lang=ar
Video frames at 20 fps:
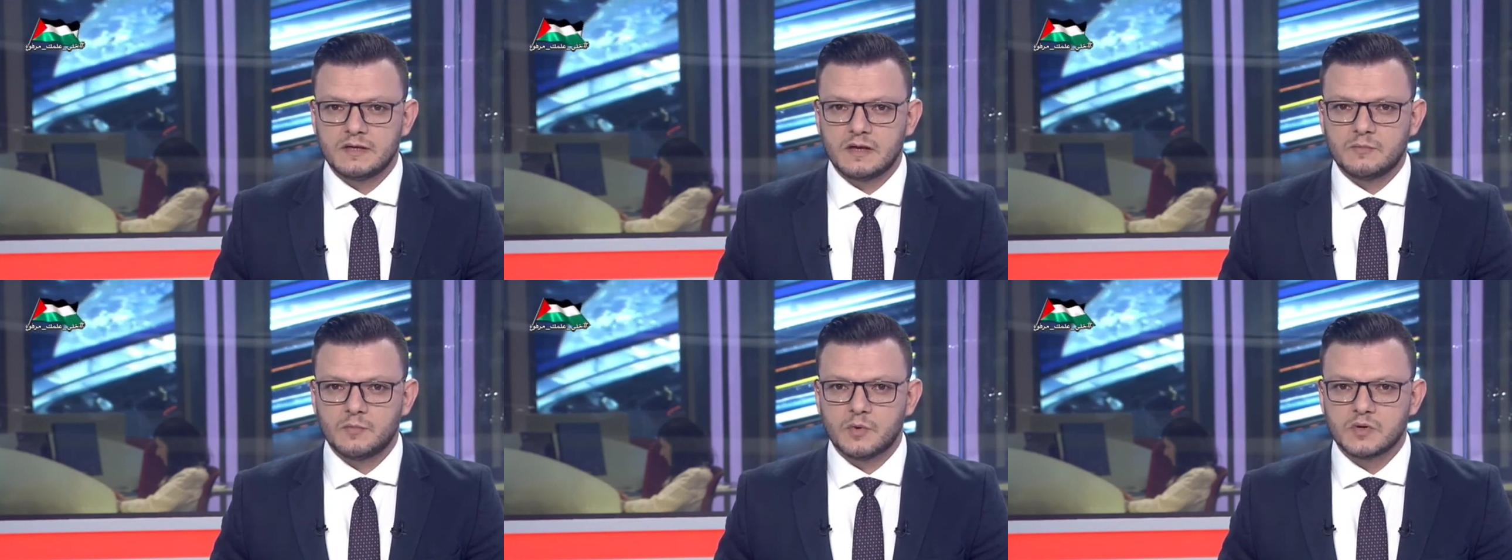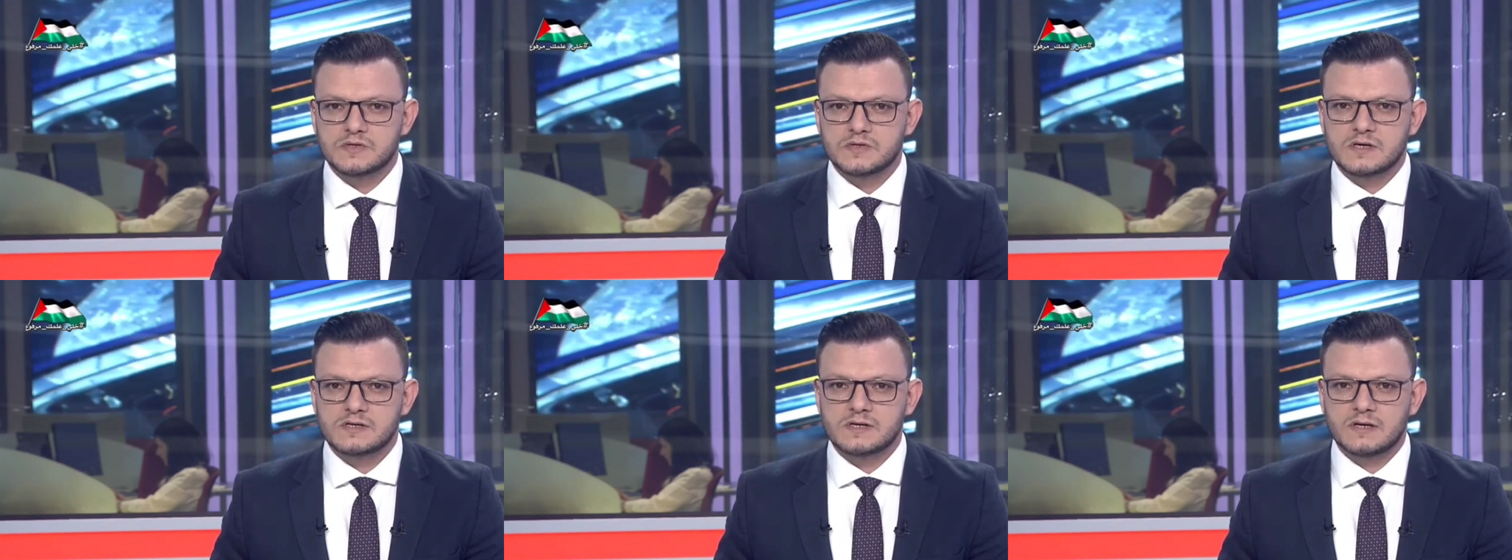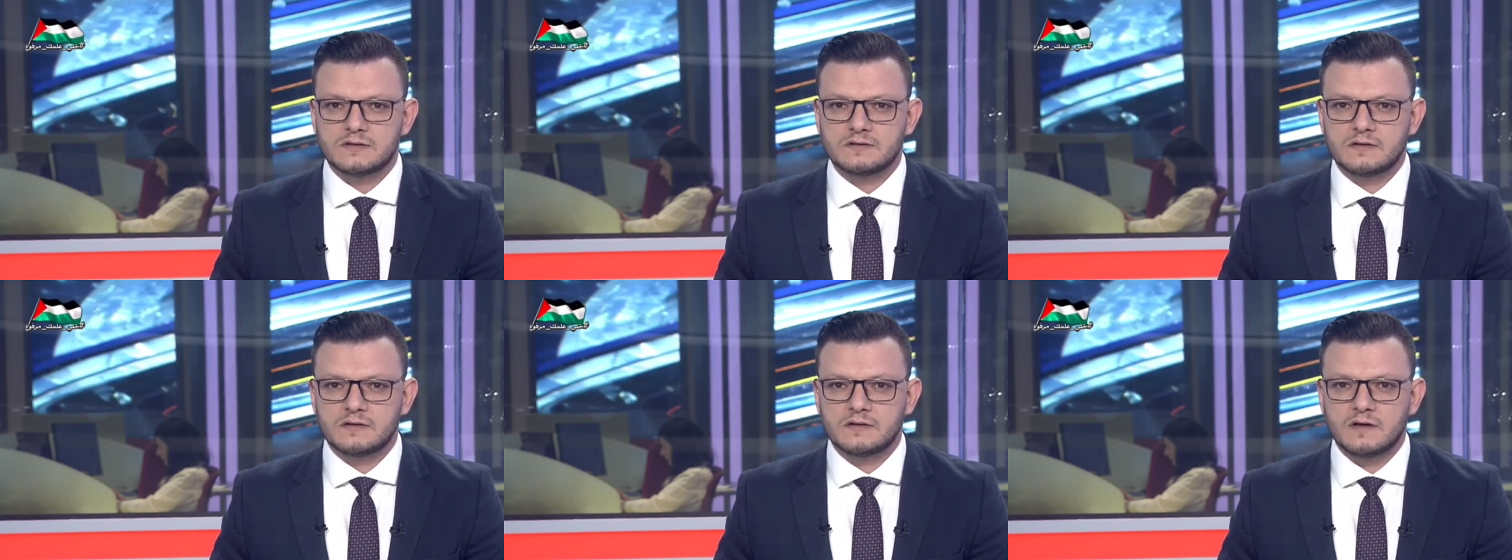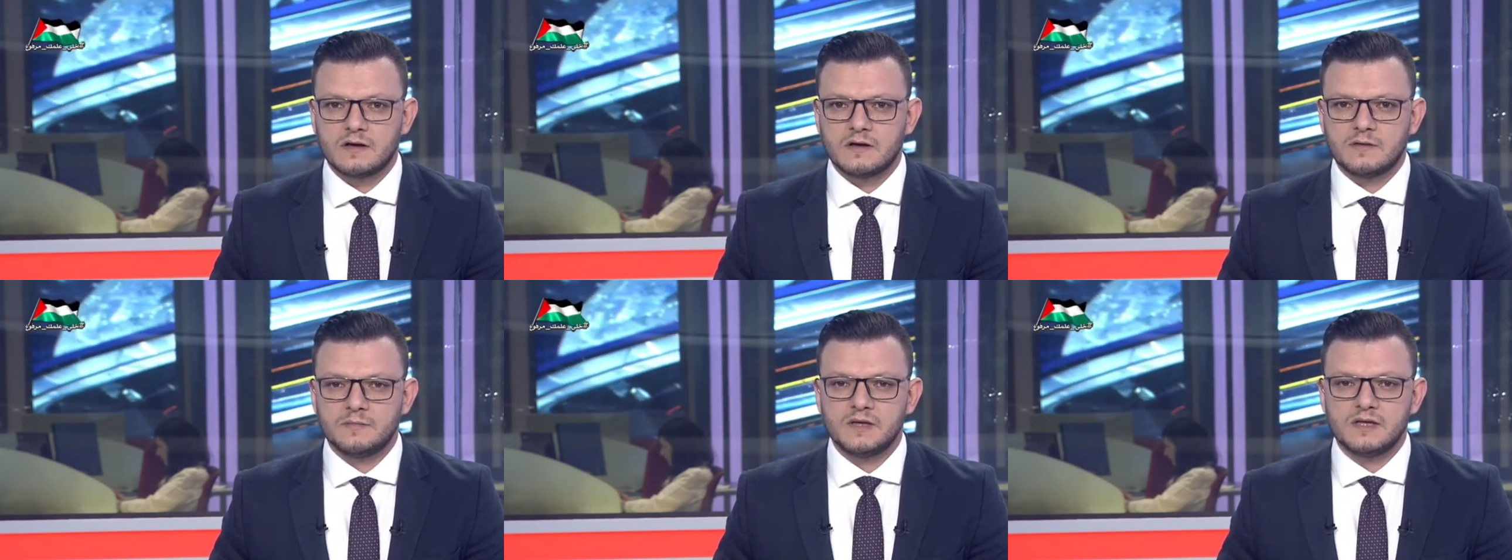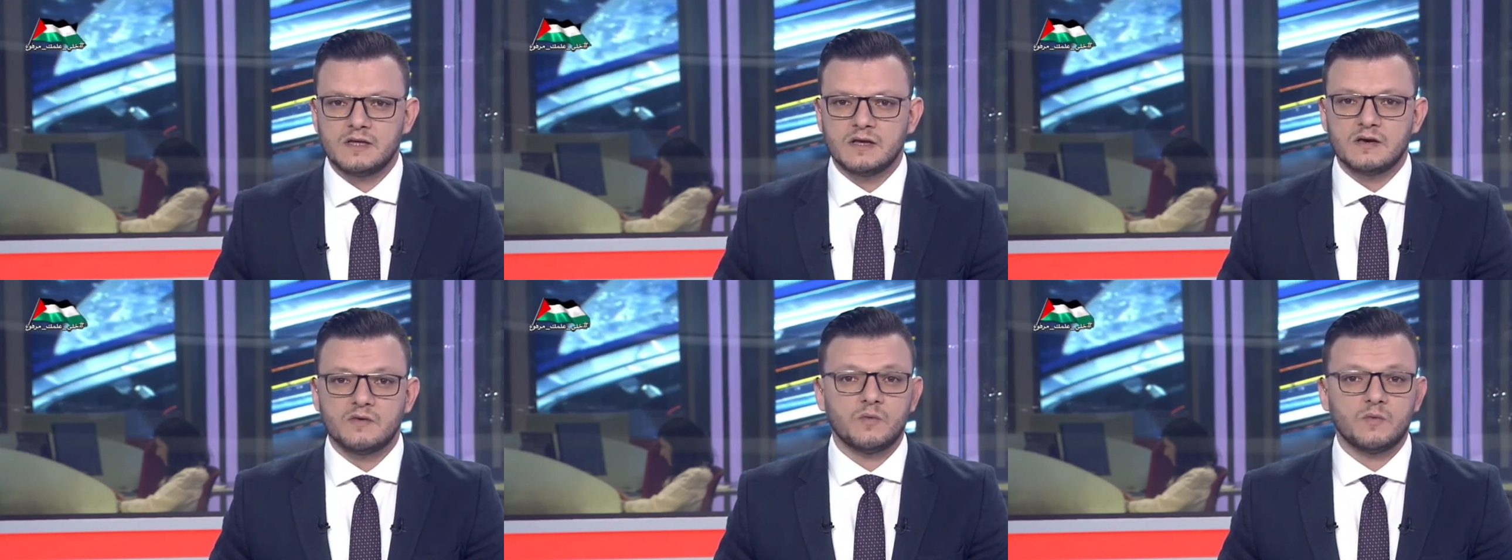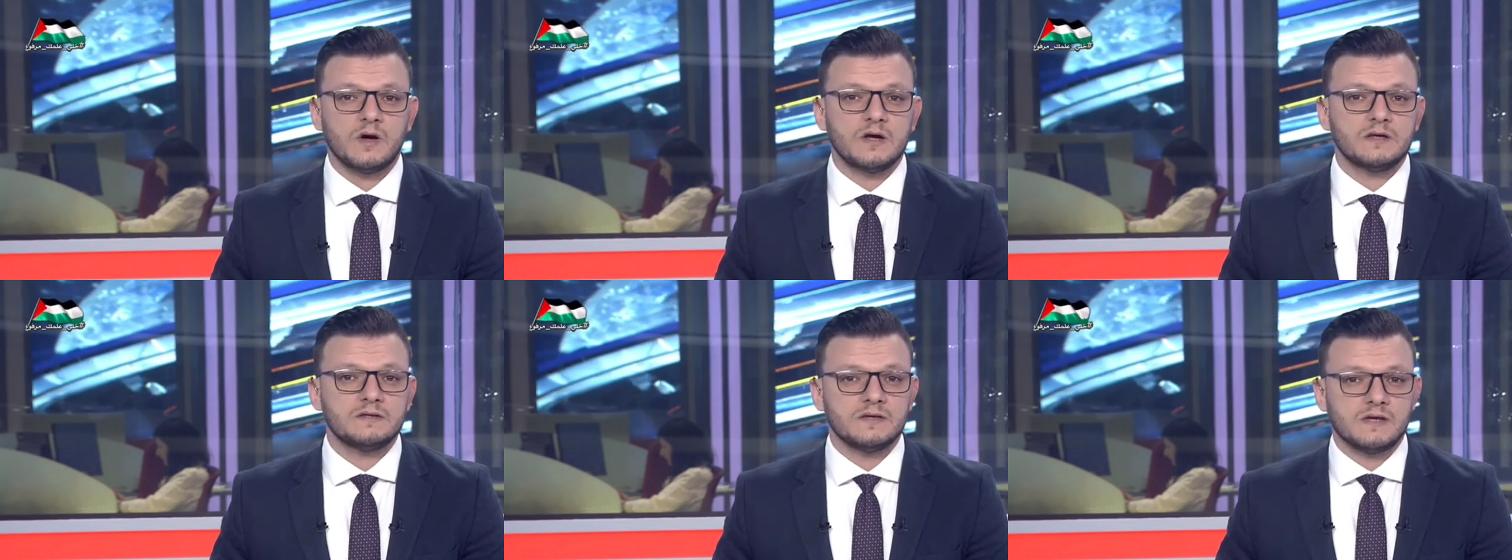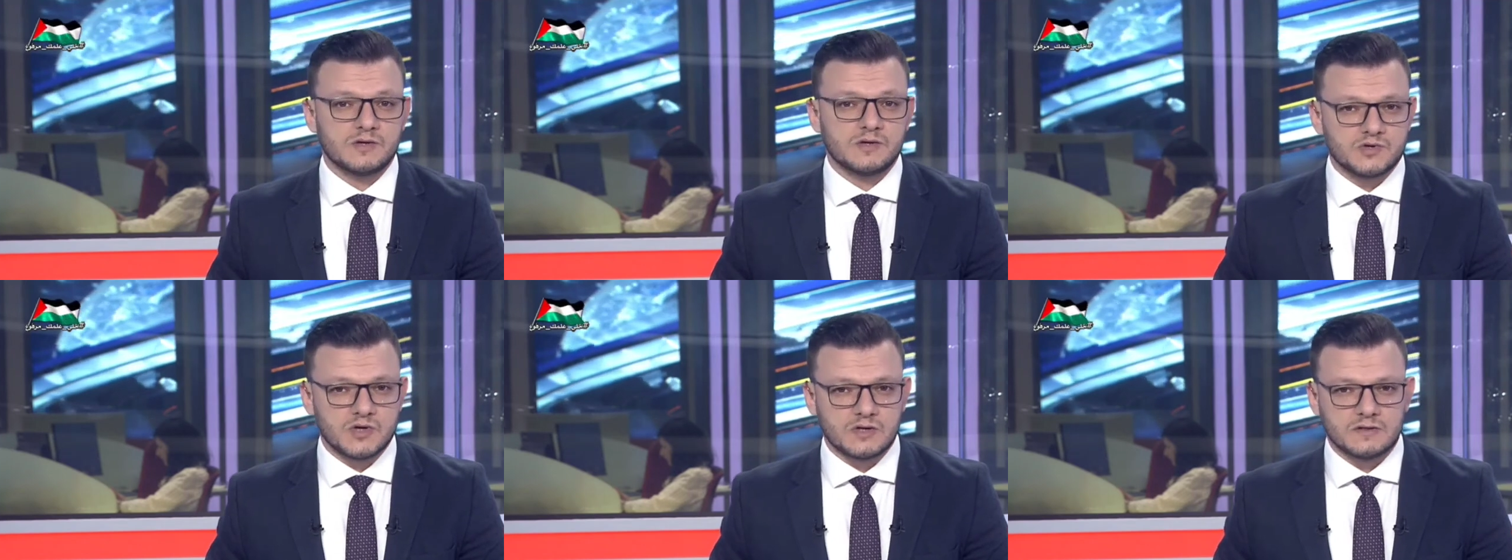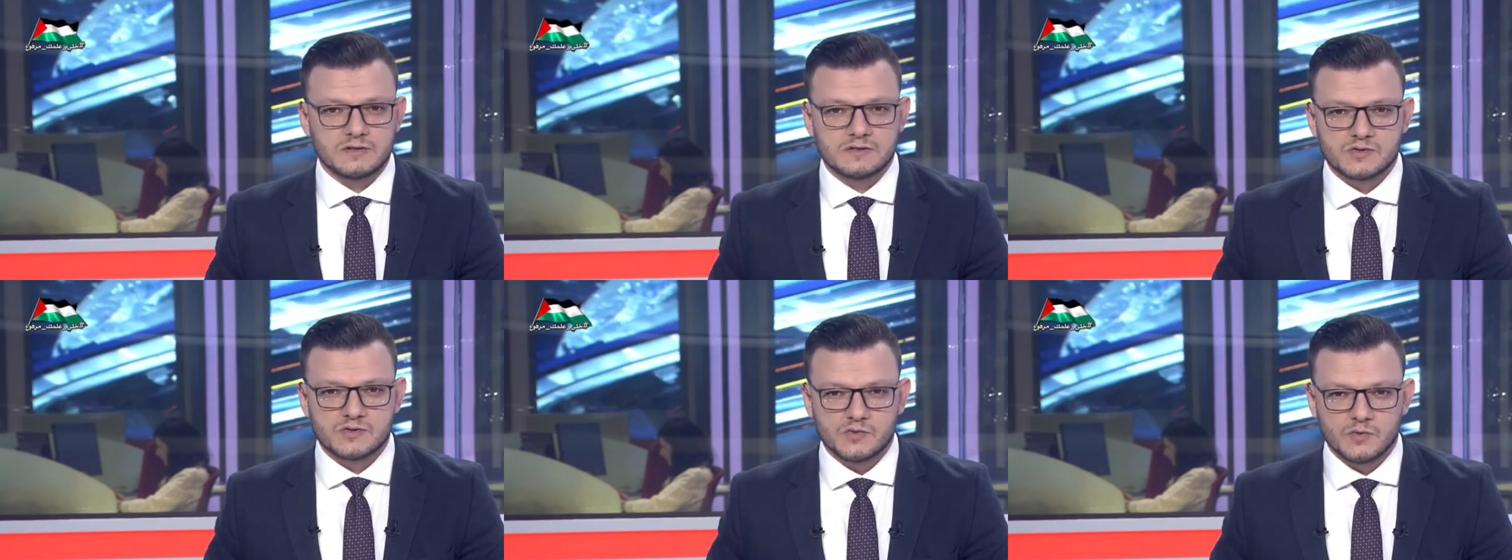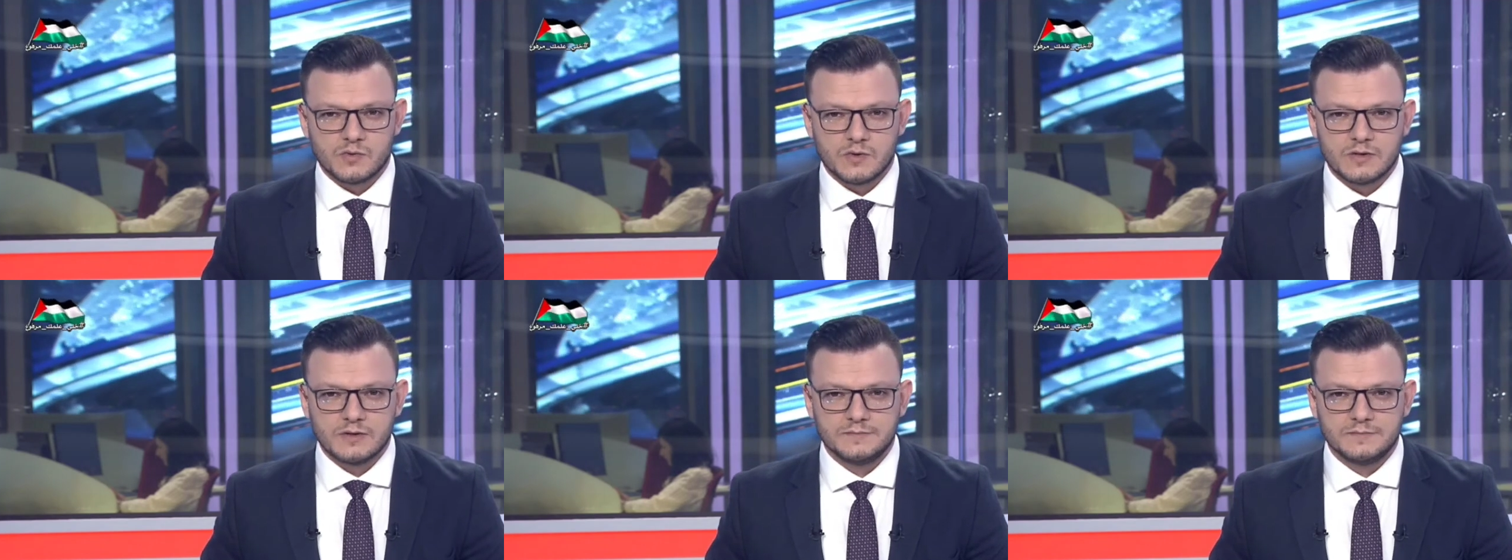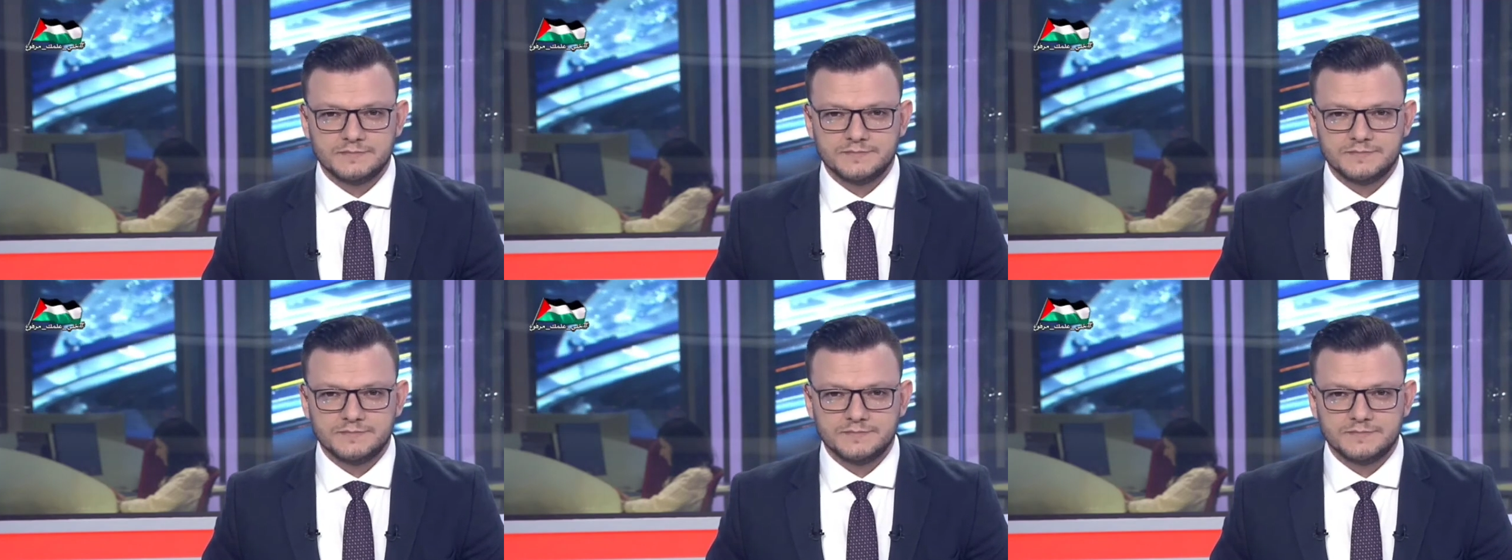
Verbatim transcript: المؤسسات التعليمية واحتياجات السوق